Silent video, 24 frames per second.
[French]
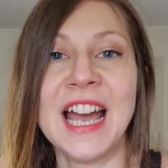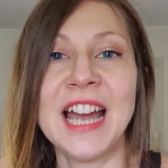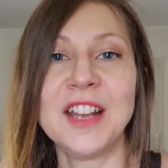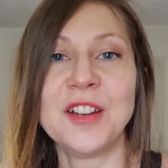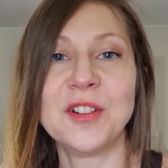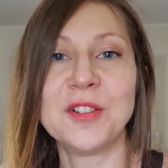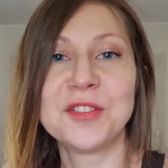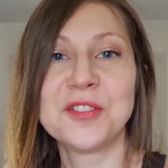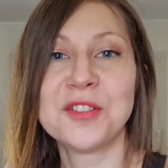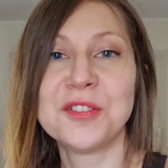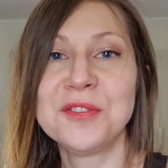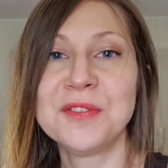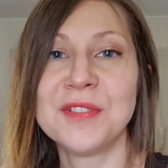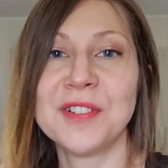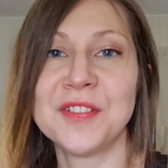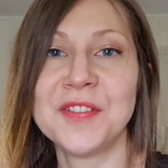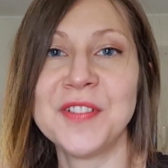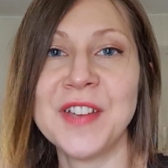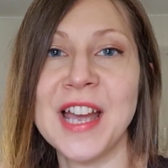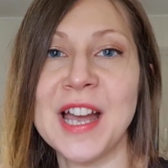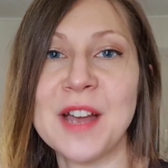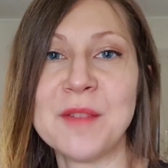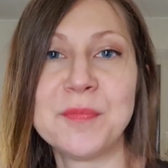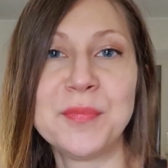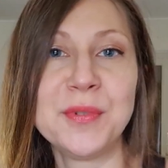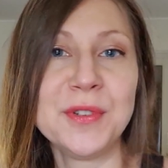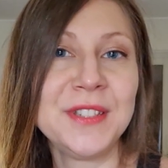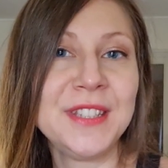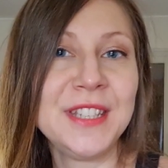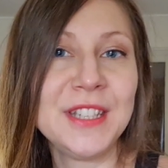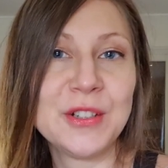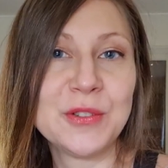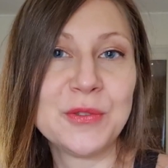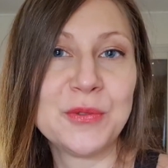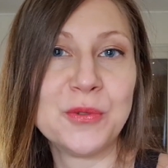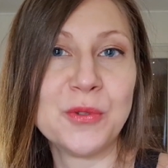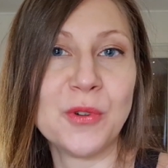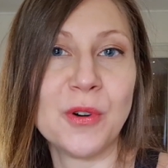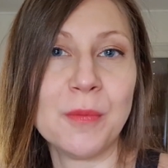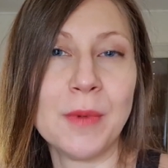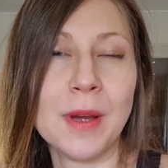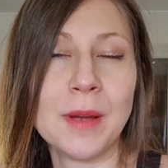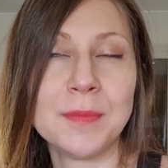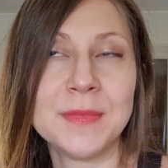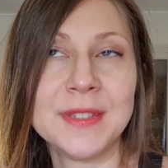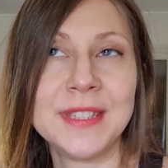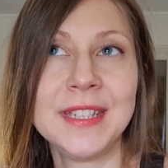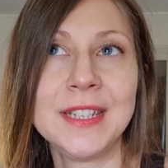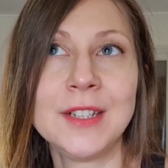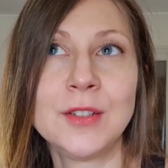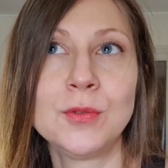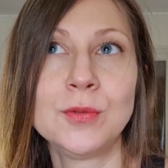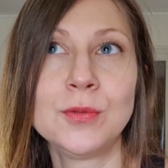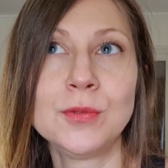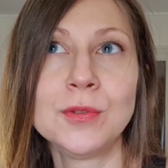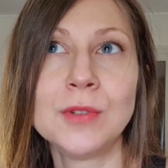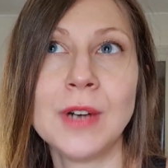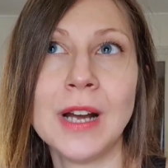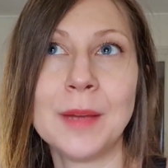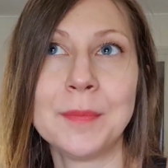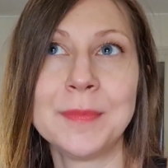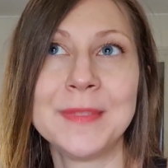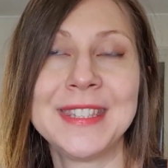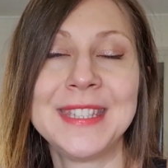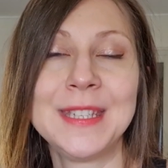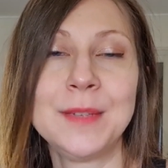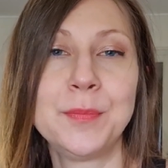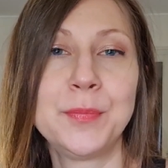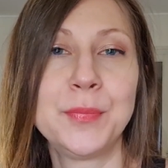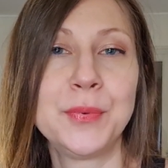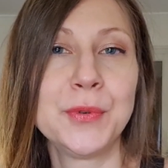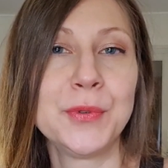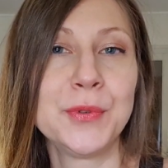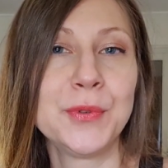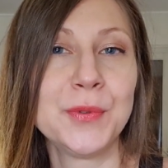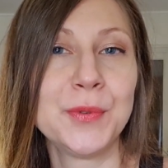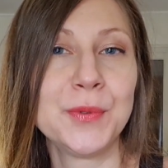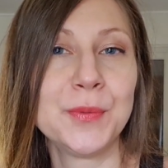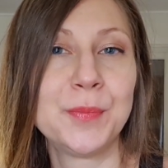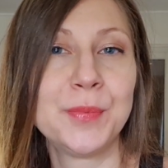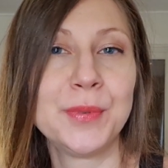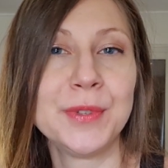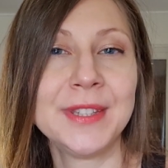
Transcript: Alors aujourd'hui, on va faire un petit cours, un petit cours un petit peu